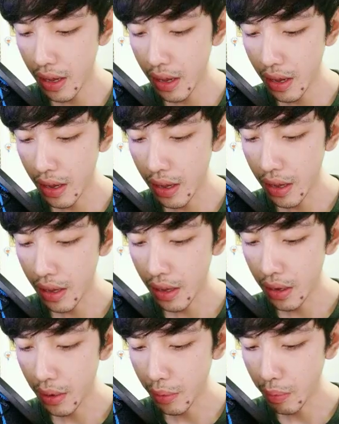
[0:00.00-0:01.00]
นี้
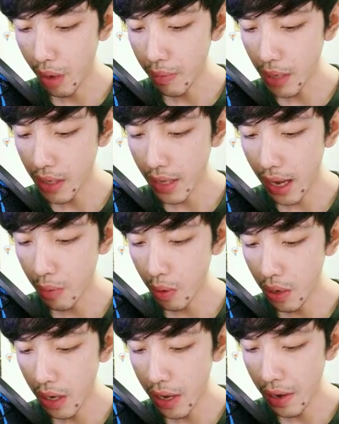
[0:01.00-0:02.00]
หลุดพร้อมกัน
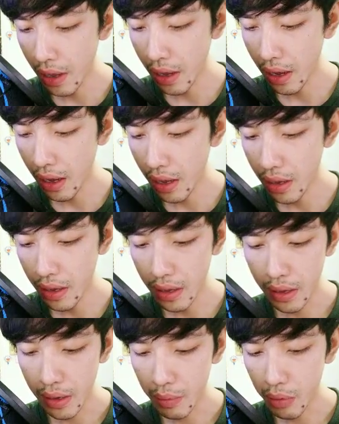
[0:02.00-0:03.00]
3คนเลยเหรอ
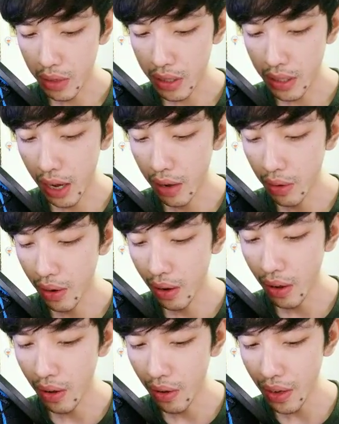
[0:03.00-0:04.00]
พวกเจ้า
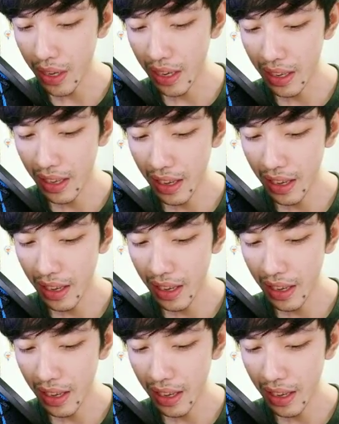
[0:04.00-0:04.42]
โอ้ย